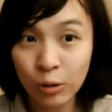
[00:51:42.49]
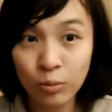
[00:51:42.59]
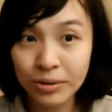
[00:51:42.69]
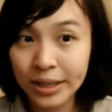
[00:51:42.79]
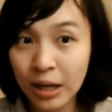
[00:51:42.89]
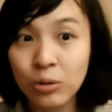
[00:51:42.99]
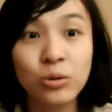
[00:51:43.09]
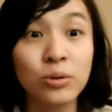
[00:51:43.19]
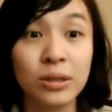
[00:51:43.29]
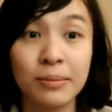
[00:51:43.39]
但我不知道
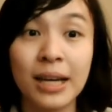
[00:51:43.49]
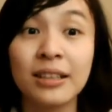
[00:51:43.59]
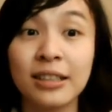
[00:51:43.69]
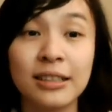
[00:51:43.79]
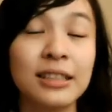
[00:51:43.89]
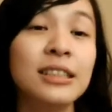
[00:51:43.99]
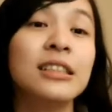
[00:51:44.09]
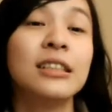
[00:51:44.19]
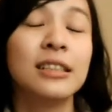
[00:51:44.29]
要去什么样的坑。